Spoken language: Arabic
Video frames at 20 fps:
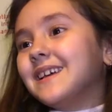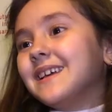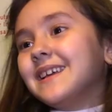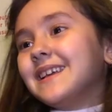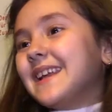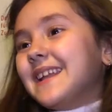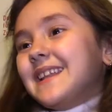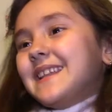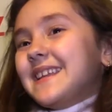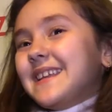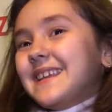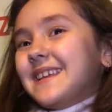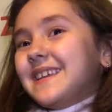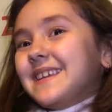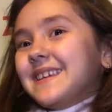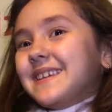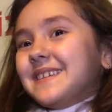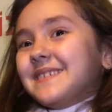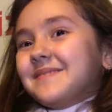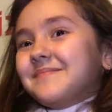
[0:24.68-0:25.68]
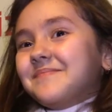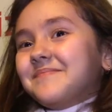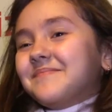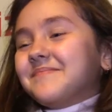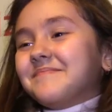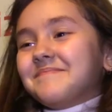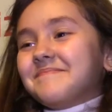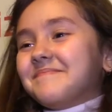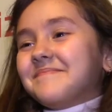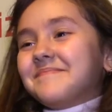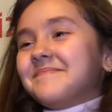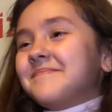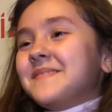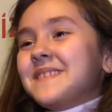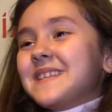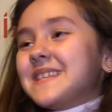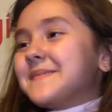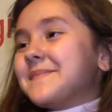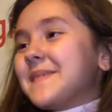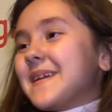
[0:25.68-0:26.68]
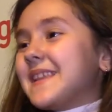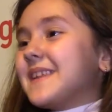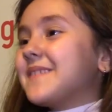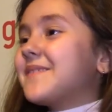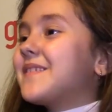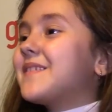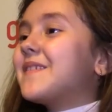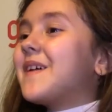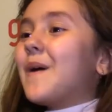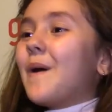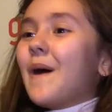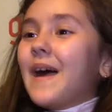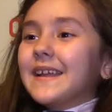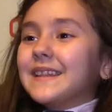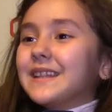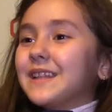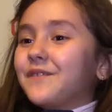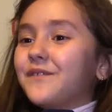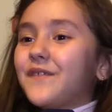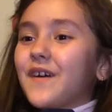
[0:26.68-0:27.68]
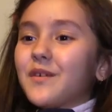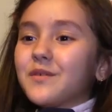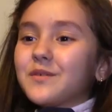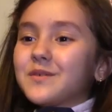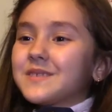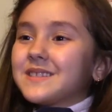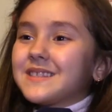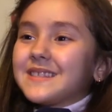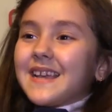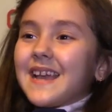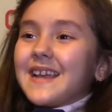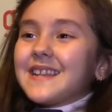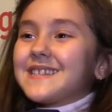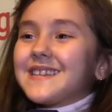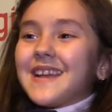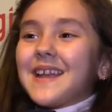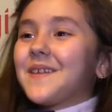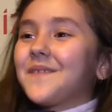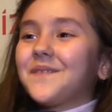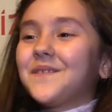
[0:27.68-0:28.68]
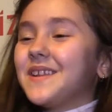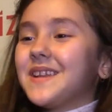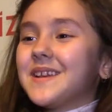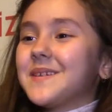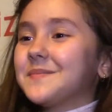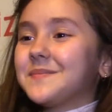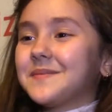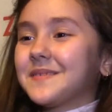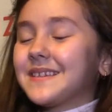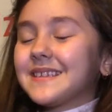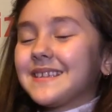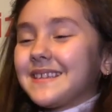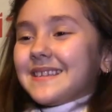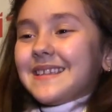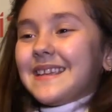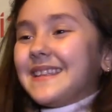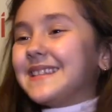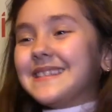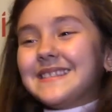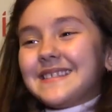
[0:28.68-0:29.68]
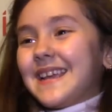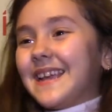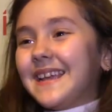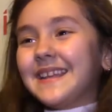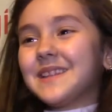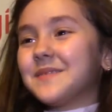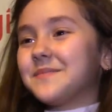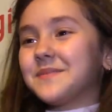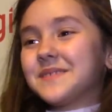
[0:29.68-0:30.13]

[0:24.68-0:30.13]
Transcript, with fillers: آه، يعني بالنسبة لي هو واحد الفوز كان شرف لي يعني سعيدة